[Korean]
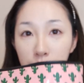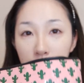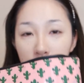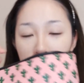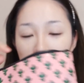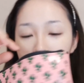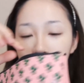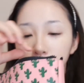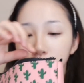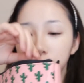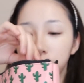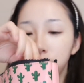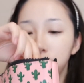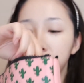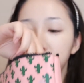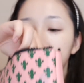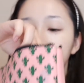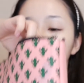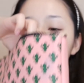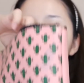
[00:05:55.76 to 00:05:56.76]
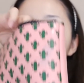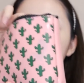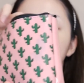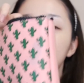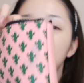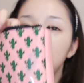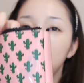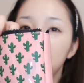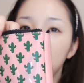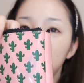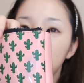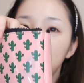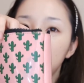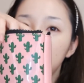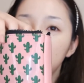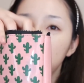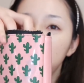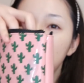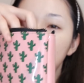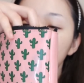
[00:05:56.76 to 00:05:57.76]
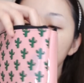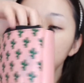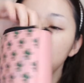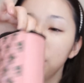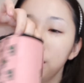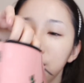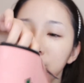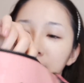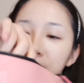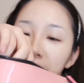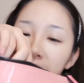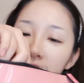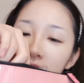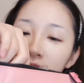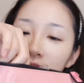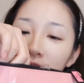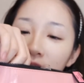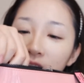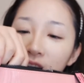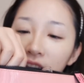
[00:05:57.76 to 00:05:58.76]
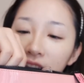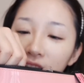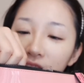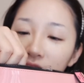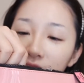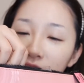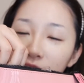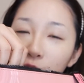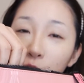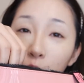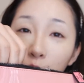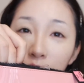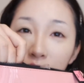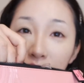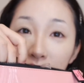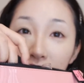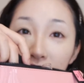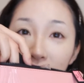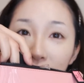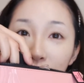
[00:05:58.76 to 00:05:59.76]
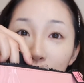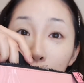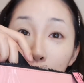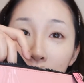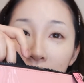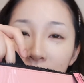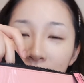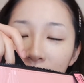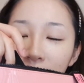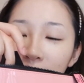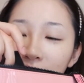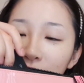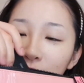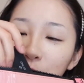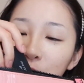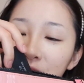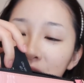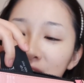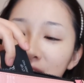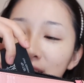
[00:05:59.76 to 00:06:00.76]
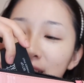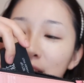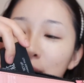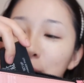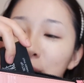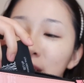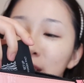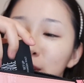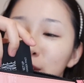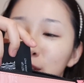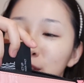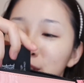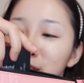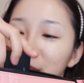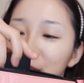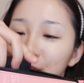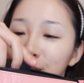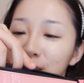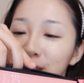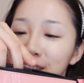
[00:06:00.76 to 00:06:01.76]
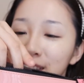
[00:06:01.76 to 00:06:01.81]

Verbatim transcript: 고정을 해줄 거예요. 파우더는 제가 이거 어제 살짝 써봤는데 이거 진짜 대박이었어요.